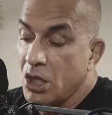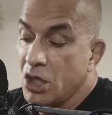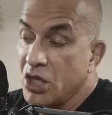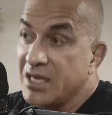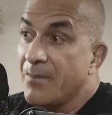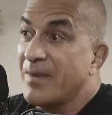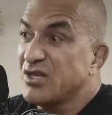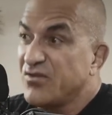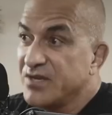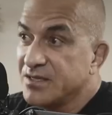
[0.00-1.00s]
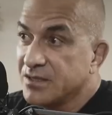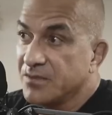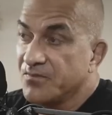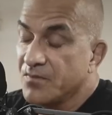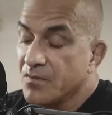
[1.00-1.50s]
E na parte
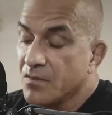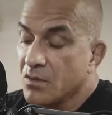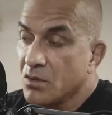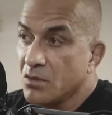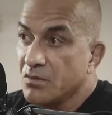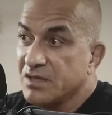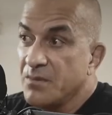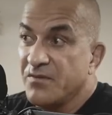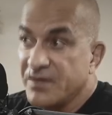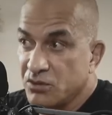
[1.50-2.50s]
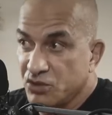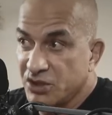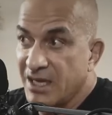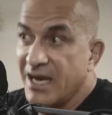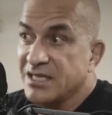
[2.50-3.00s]
física. Sempre fazendo
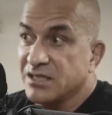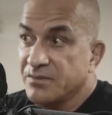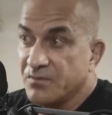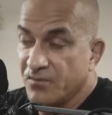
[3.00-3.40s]
ginástica,